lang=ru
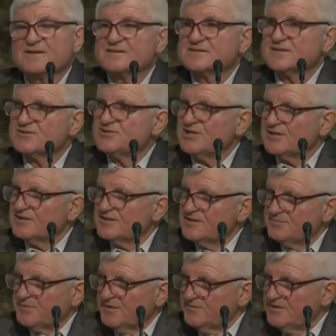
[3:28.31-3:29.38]
Сначала
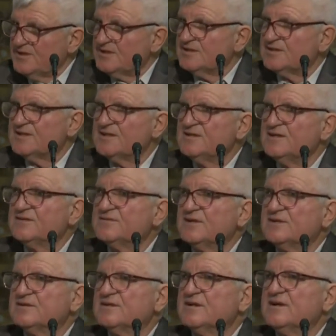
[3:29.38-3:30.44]
не поверила
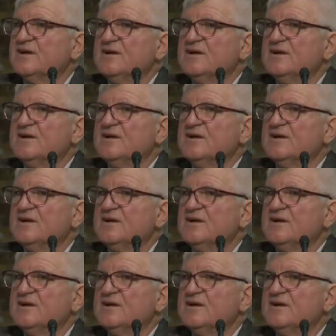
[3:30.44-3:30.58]
Ева,